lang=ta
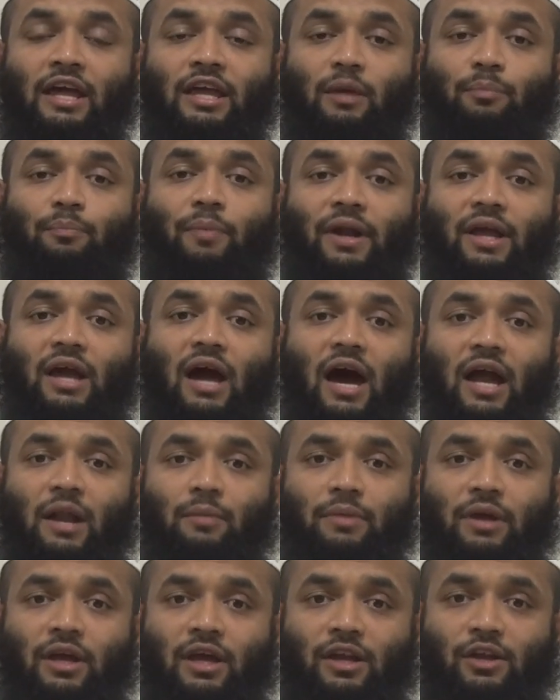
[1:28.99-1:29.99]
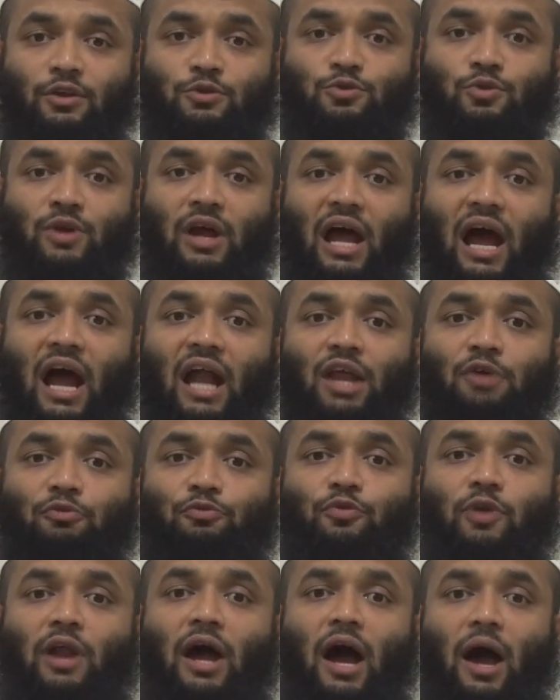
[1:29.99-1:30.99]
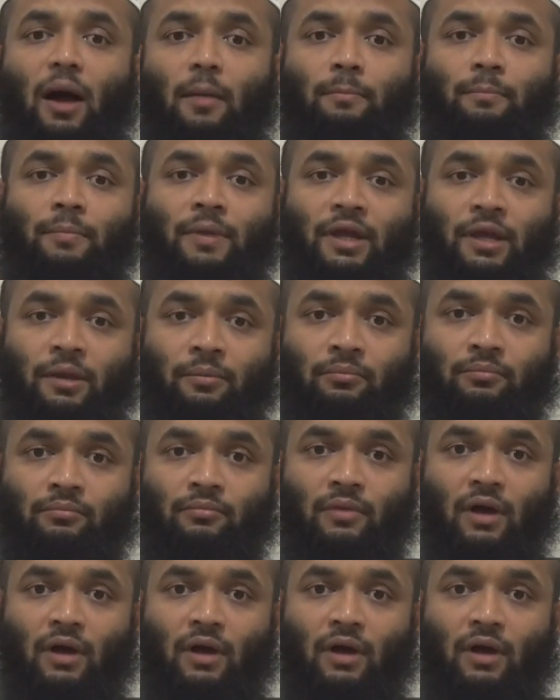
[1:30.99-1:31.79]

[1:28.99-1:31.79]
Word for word: எப்படி ஆரம்பிக்கும் என்று சொன்னால் அலிஃப் லாம் மீம்